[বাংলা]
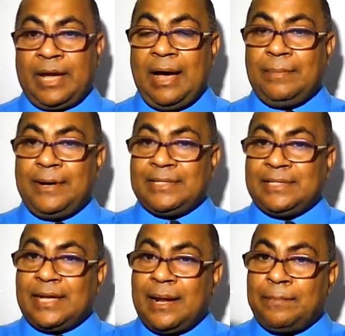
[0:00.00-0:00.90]
কাবাতে
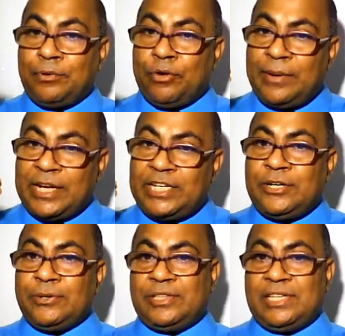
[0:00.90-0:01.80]
তারা
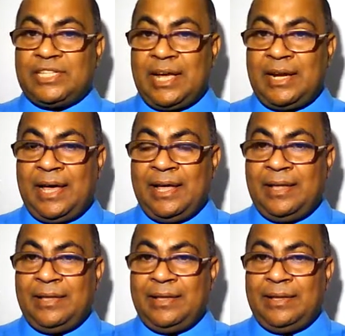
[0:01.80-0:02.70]
প্রবেশই করতে চায় না
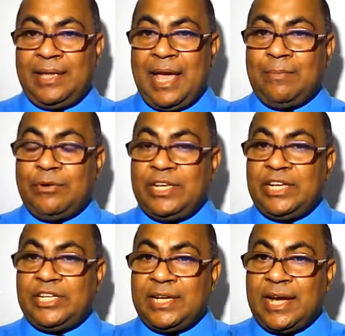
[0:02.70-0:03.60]

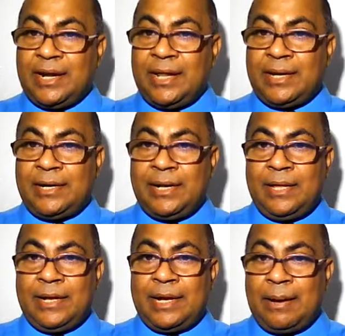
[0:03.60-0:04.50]
এমনকি সেখানের
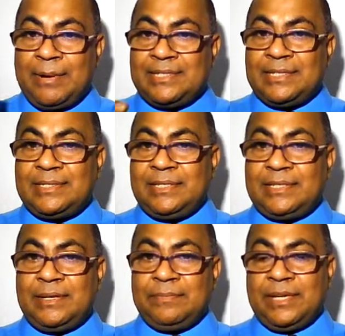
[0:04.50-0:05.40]
নামাজের
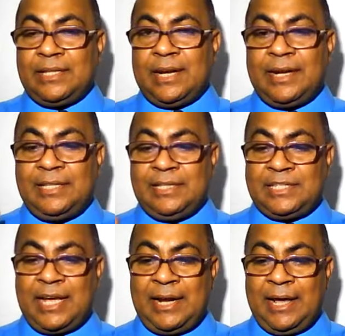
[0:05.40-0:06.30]
সিস্টেমকে তারা নিতে
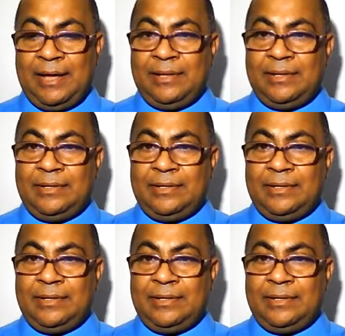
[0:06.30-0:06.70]
চায় না